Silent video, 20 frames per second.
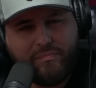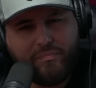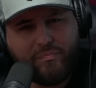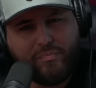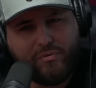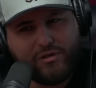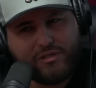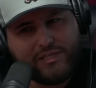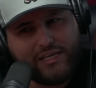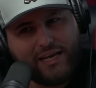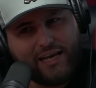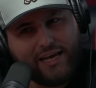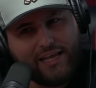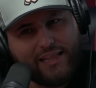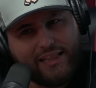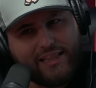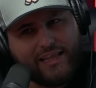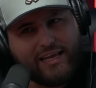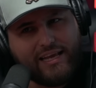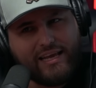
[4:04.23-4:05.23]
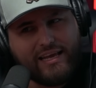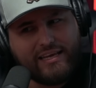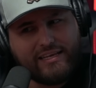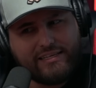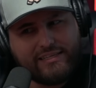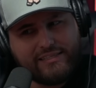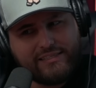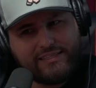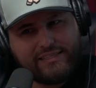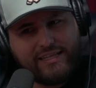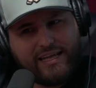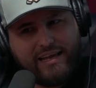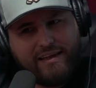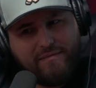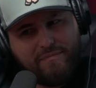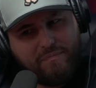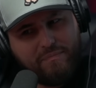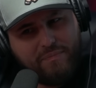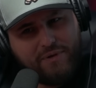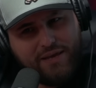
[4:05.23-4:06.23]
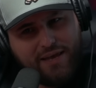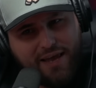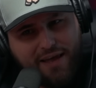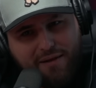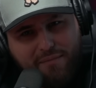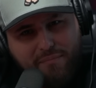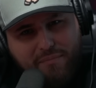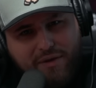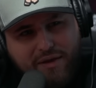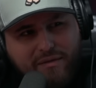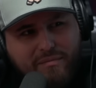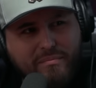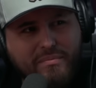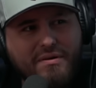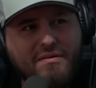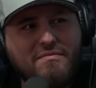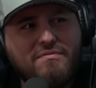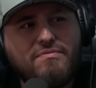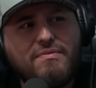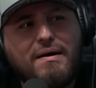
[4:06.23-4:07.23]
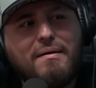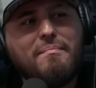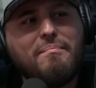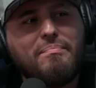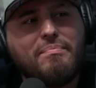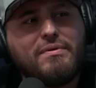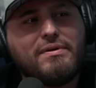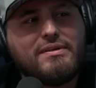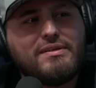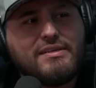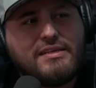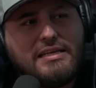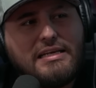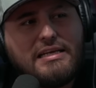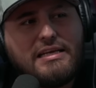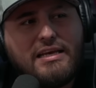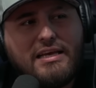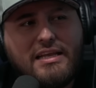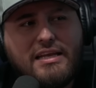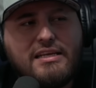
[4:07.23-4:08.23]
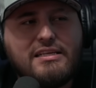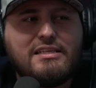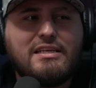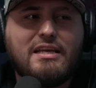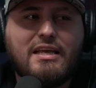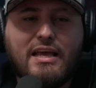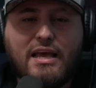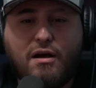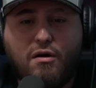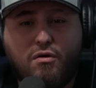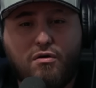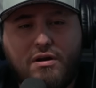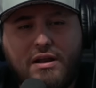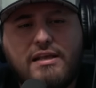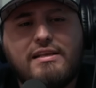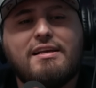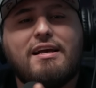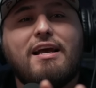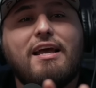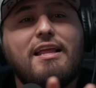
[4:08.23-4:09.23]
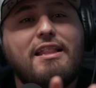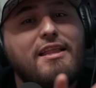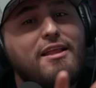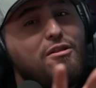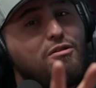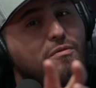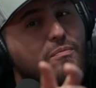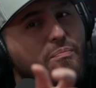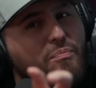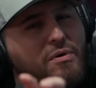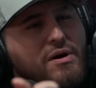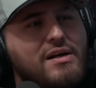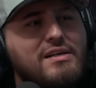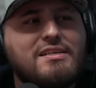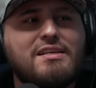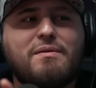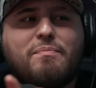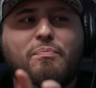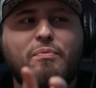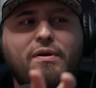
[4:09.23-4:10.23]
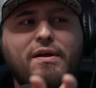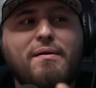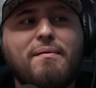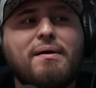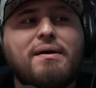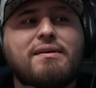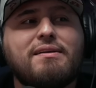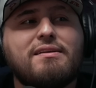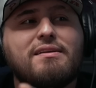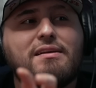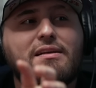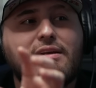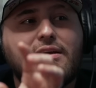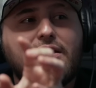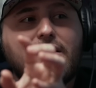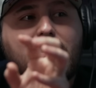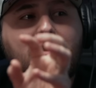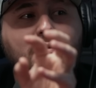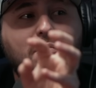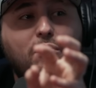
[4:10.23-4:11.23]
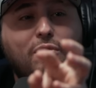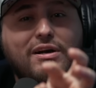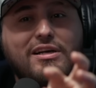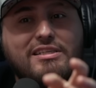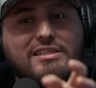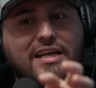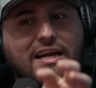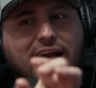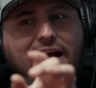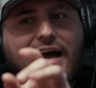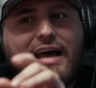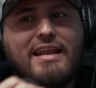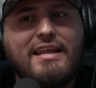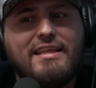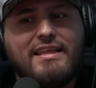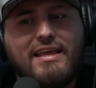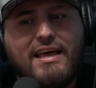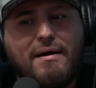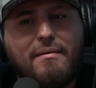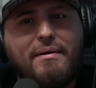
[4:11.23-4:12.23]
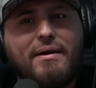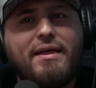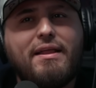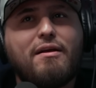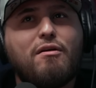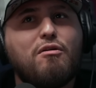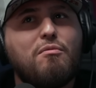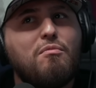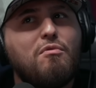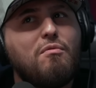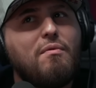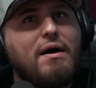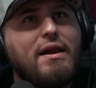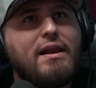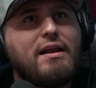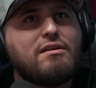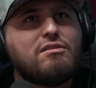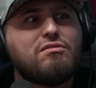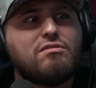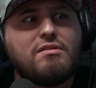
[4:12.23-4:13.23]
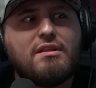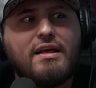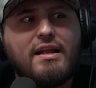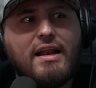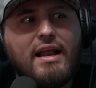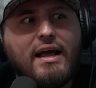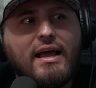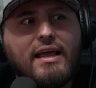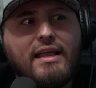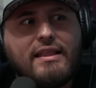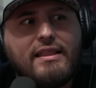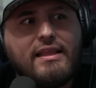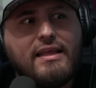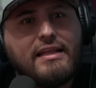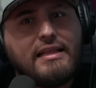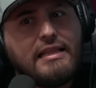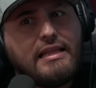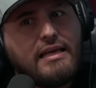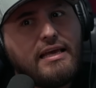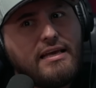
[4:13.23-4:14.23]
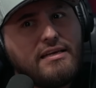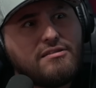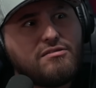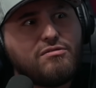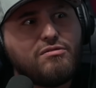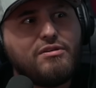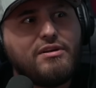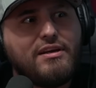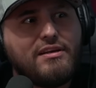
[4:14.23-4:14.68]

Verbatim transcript: pues es gente que es, bien, bien, bien fan, pues. Quiere decir que con esa gente tú puedes hacer pruebas. Puedes ser de a ver cómo va a reaccionar la gente ante esto y